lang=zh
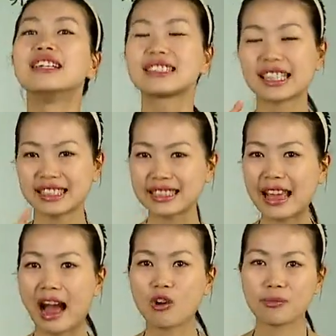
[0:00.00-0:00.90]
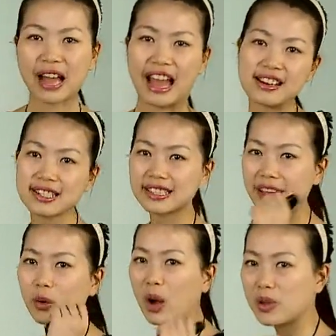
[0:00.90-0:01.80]
这题啊，我们还是
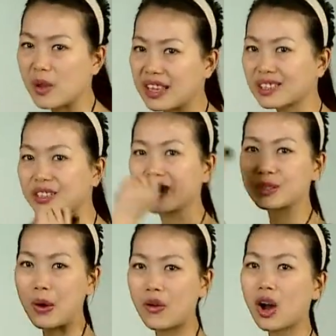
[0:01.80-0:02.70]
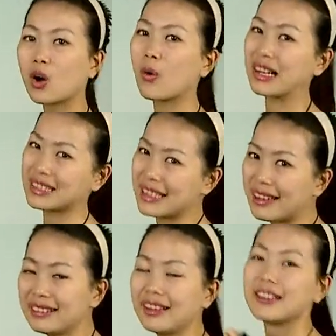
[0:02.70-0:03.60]
得还原，就是从后往
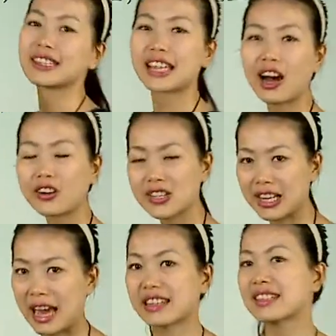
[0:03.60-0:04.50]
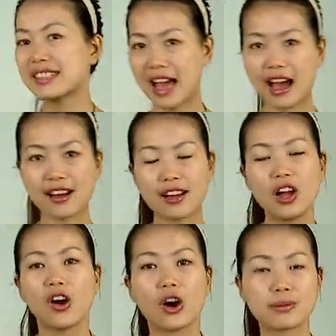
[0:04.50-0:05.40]
前倒着来想。
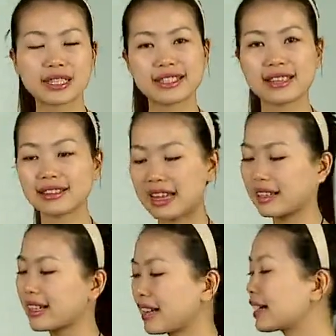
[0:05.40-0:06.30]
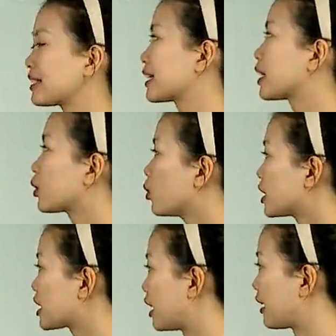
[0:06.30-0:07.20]
我们先来看看这个过
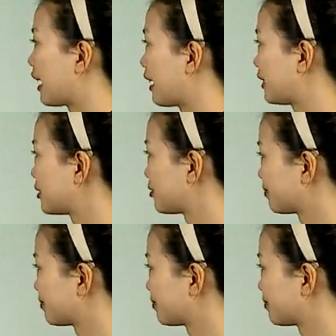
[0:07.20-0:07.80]
程啊。